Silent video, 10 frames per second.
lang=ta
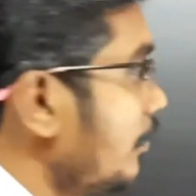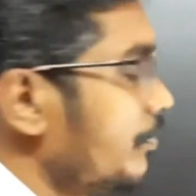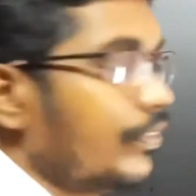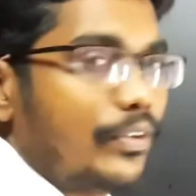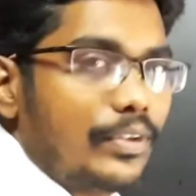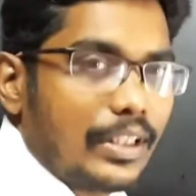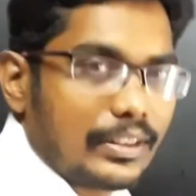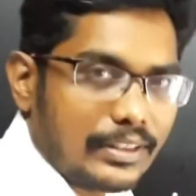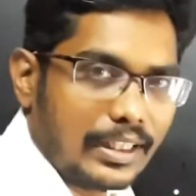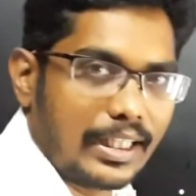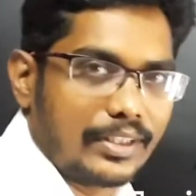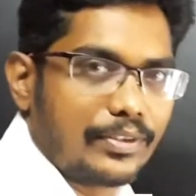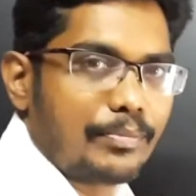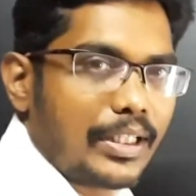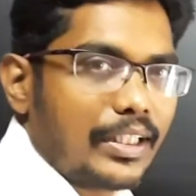ஃபோர்த் லெசன் எலக்ட்ரோ
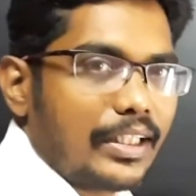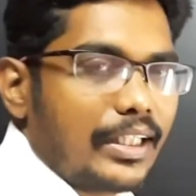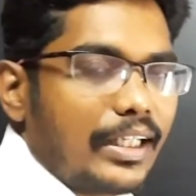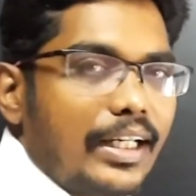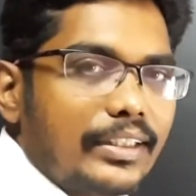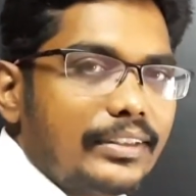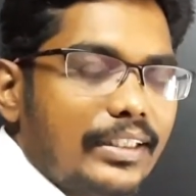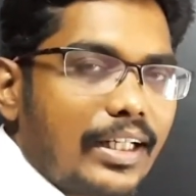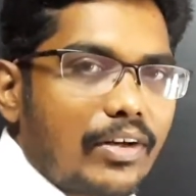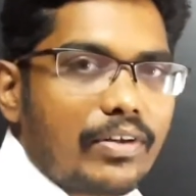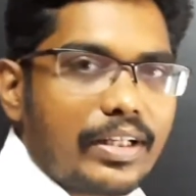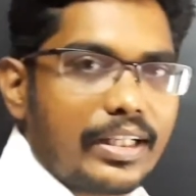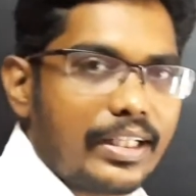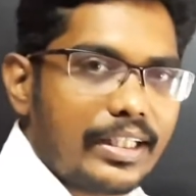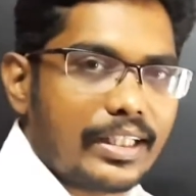மேக்னெட்டிக் இண்டக்ஷன் அண்ட்
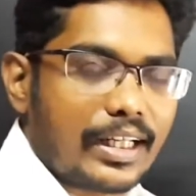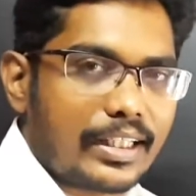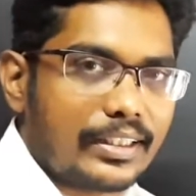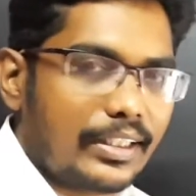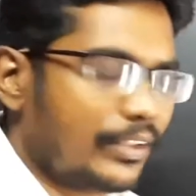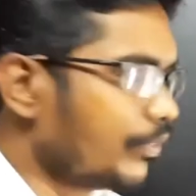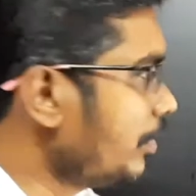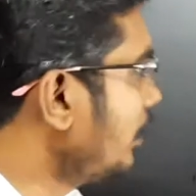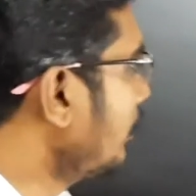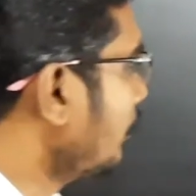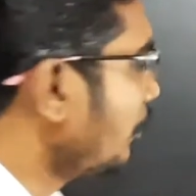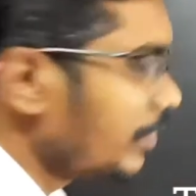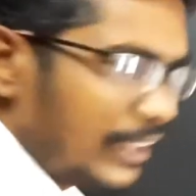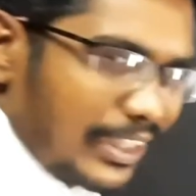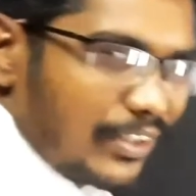ஆல்டர்னேட்டிங் கரண்ட்டில் ஒரு ஒரு
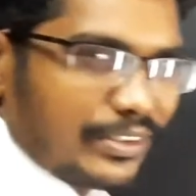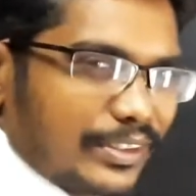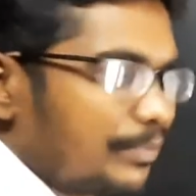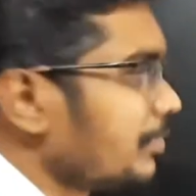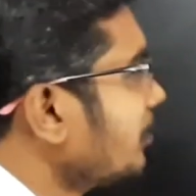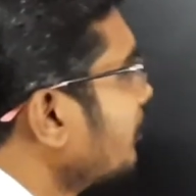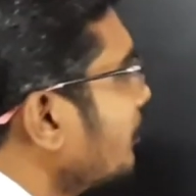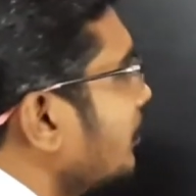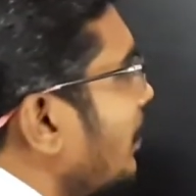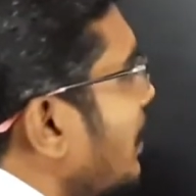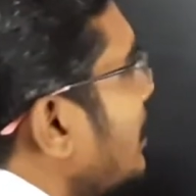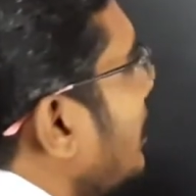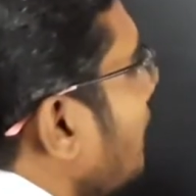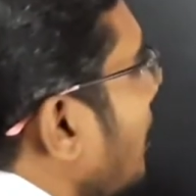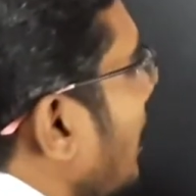சின்ன கான்செப்ட் ஒரு
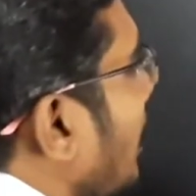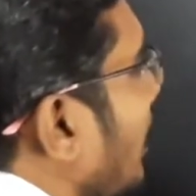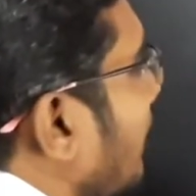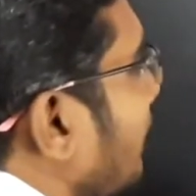ஈஸி பீட்டு தான்